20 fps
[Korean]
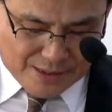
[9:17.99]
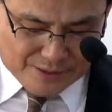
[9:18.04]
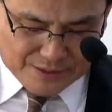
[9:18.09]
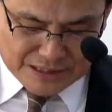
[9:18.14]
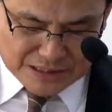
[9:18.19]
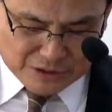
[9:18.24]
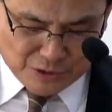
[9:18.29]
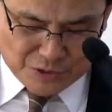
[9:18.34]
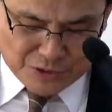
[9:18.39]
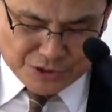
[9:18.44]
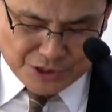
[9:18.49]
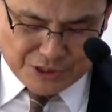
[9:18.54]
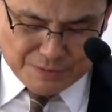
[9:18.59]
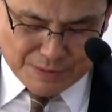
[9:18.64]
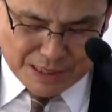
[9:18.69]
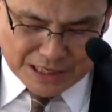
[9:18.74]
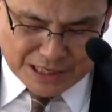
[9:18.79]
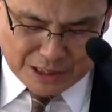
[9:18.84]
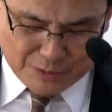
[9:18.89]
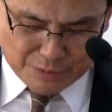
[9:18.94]
그리스도인들이
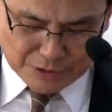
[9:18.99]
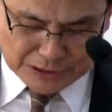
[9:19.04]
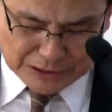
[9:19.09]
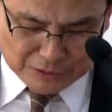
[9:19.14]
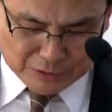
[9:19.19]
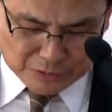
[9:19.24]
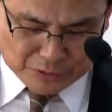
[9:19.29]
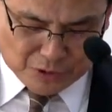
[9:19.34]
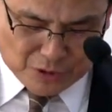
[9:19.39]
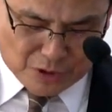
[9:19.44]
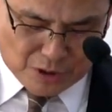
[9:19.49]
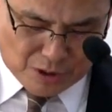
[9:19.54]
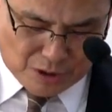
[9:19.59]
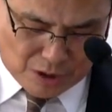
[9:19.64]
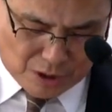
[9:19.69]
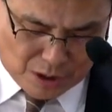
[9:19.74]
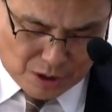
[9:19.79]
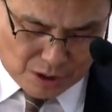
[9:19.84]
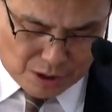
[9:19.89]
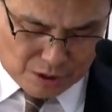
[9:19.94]
마리아보다도 더
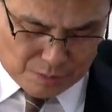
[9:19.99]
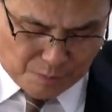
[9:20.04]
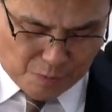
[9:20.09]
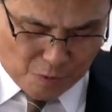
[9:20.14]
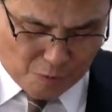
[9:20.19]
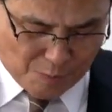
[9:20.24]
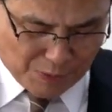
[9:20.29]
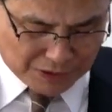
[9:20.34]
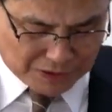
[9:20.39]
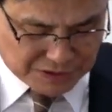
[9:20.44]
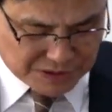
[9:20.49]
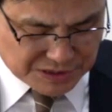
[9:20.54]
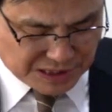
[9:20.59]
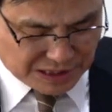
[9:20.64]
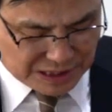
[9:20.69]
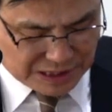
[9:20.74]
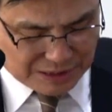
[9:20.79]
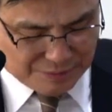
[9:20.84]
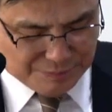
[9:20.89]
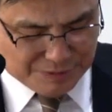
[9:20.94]
어, 복받은
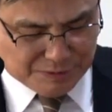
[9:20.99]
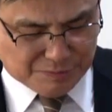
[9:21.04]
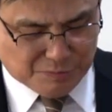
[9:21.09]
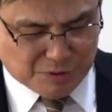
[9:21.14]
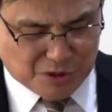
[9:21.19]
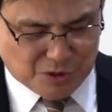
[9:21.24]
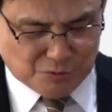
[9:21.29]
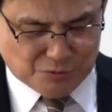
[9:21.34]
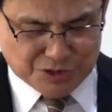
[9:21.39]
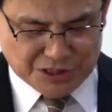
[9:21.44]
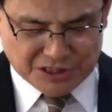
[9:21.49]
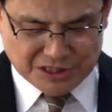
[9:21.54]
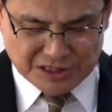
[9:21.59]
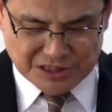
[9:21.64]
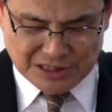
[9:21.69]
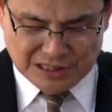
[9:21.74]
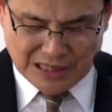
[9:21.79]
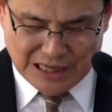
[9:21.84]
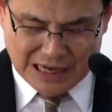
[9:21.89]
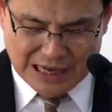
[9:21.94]
사람임을
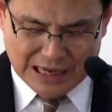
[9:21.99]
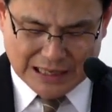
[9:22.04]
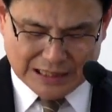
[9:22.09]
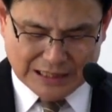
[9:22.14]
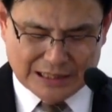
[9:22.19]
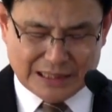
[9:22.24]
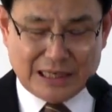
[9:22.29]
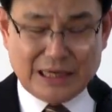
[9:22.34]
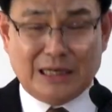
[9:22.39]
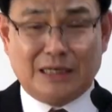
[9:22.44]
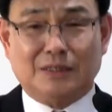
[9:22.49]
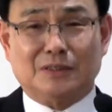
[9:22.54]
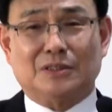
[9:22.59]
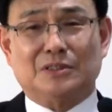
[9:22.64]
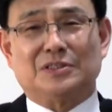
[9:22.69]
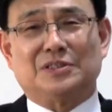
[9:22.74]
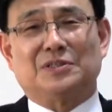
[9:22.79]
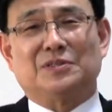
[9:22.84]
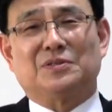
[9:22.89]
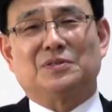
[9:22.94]
우리는 알아야 하는
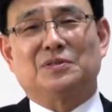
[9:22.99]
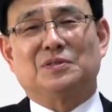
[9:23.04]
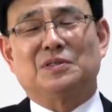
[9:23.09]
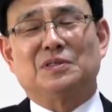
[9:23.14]
것이에요.